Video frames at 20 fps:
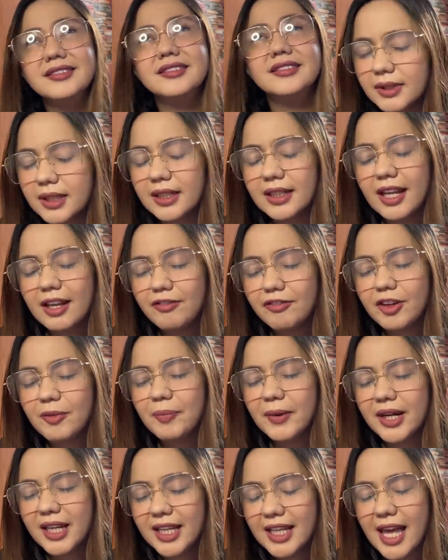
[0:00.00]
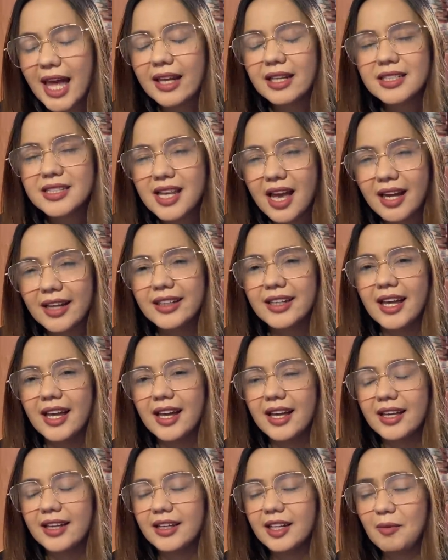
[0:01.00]
parang never pang nangyari sa akin na
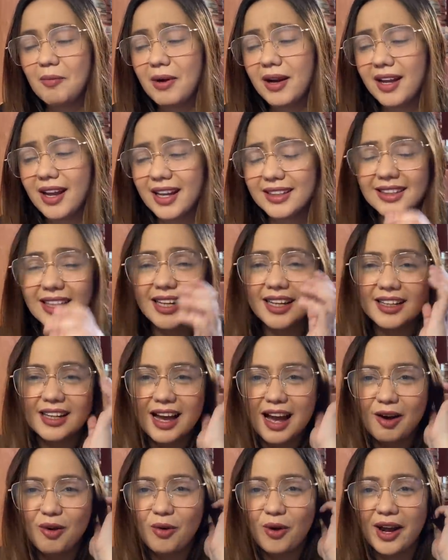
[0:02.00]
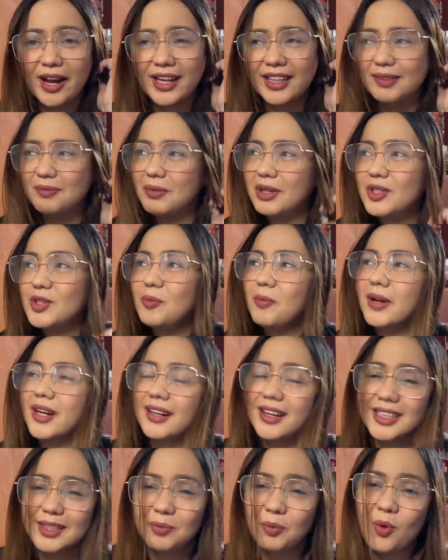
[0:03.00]
nabangga talaga ako kahit medyo
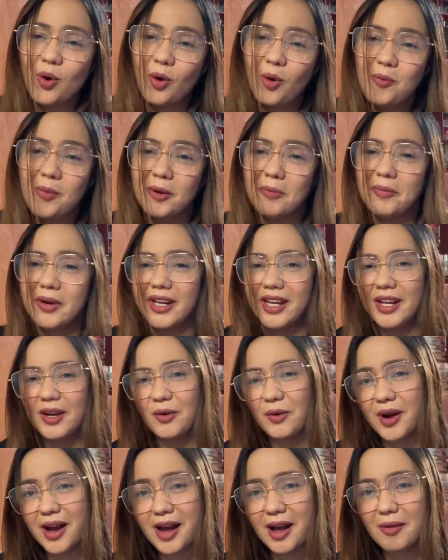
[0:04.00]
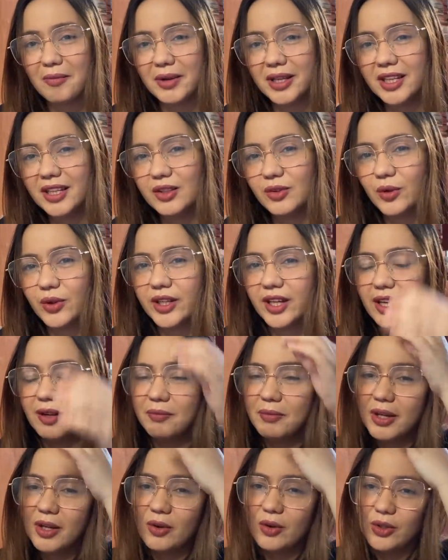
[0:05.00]
bargas po ako magmaneho, aaminin ko yan.
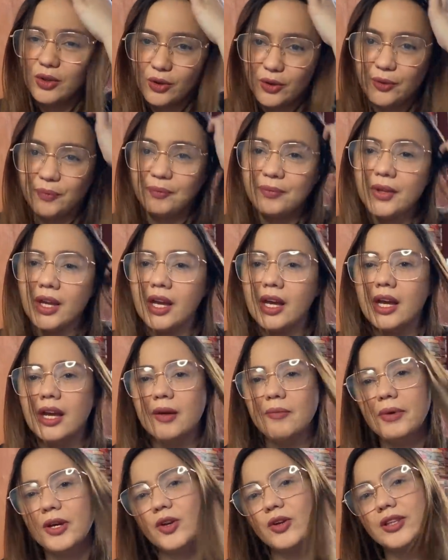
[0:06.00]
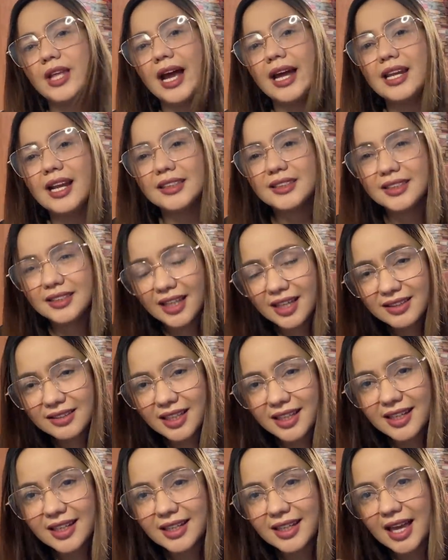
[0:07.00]
Pero yon Pero dahil
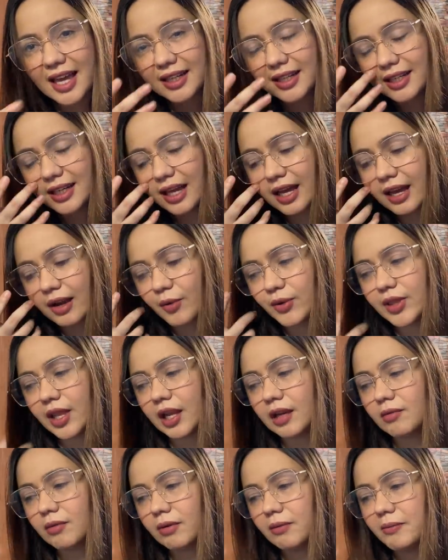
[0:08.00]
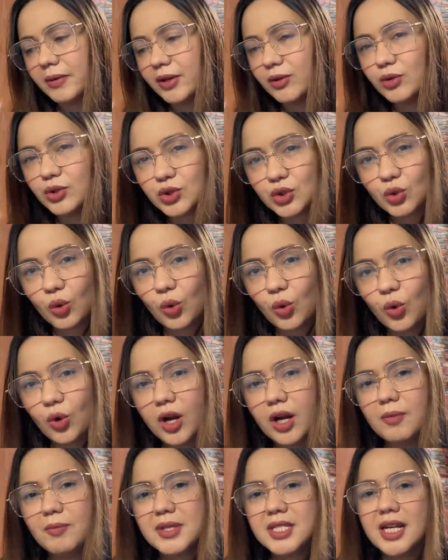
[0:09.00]
aksidente, nangyari na, wala namang may gusto.
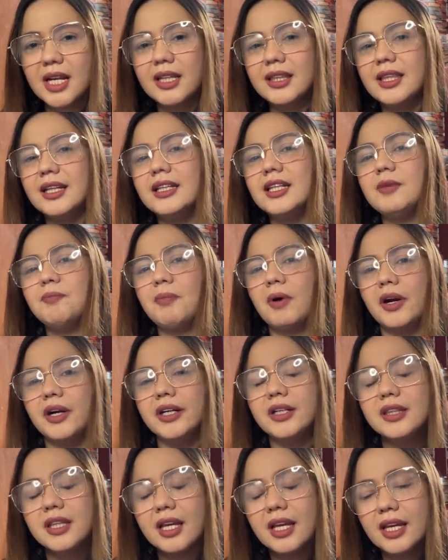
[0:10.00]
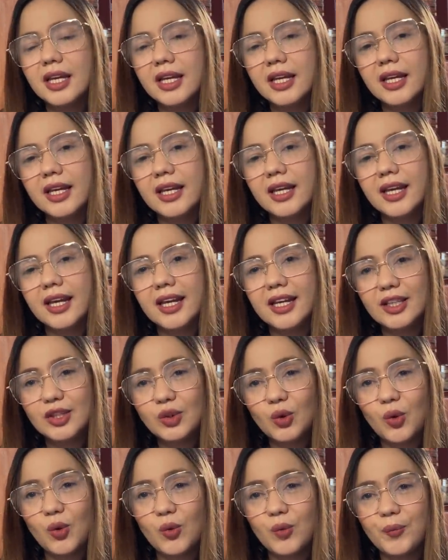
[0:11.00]
Ang masakit lang na part, eh
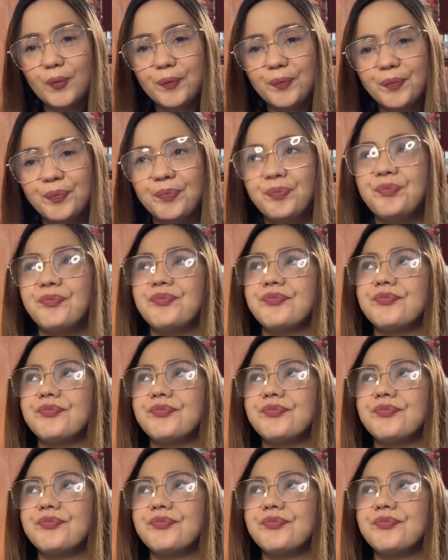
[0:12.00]
itong